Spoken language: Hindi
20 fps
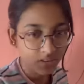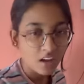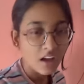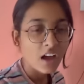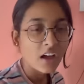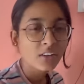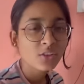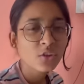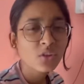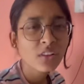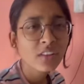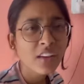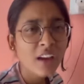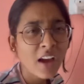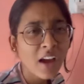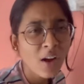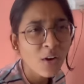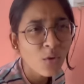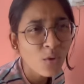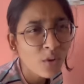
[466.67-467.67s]
हाँ तो
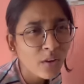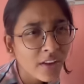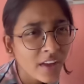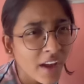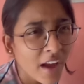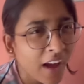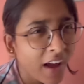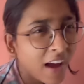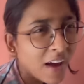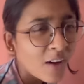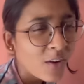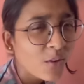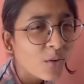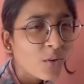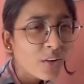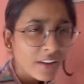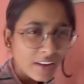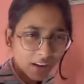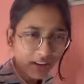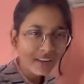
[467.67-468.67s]
क्या हो गया हो
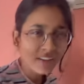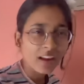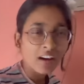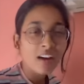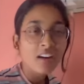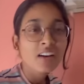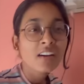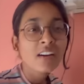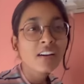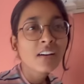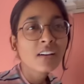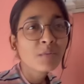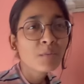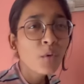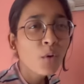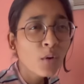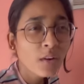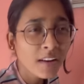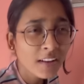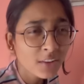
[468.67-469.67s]
बोल गया।
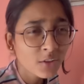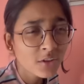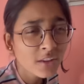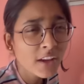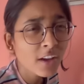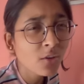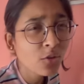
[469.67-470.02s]
बोला तो सही